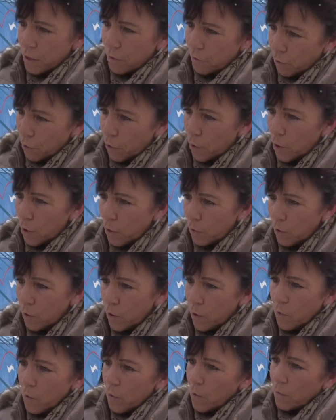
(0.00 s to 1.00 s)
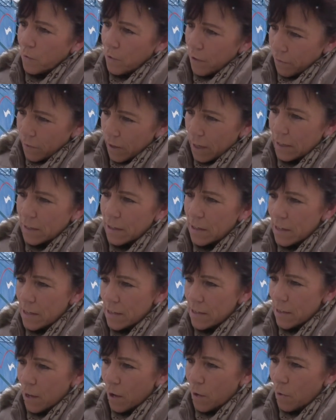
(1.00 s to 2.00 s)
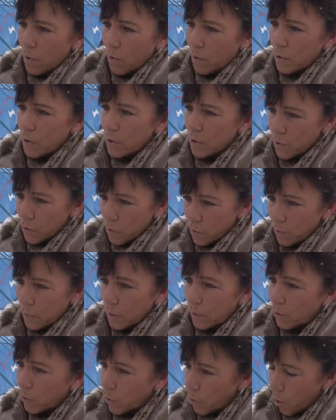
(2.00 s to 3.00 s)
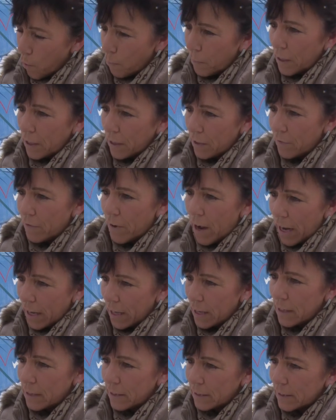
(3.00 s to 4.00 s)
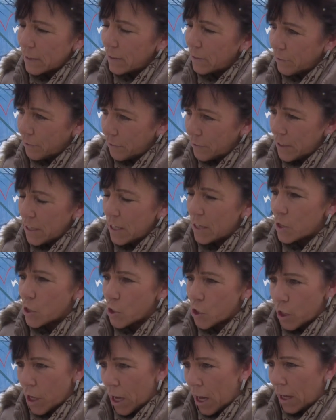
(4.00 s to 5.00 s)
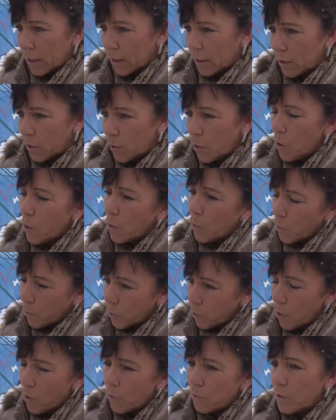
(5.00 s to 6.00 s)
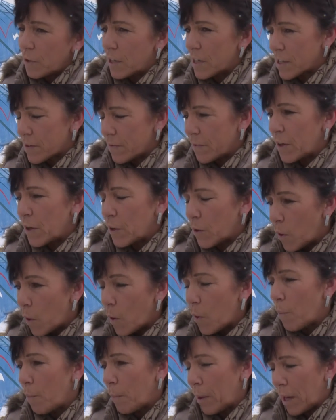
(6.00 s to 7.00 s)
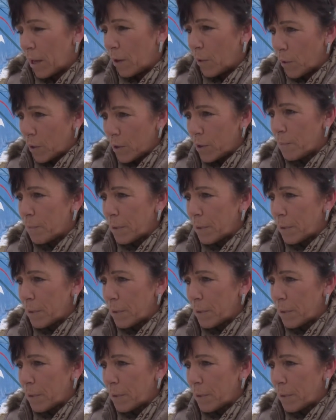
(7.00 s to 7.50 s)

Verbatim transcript: Erfolg wir werden es auch zum kommenden Weihnachten wieder starten und hoffen, dass wir noch mehr Leute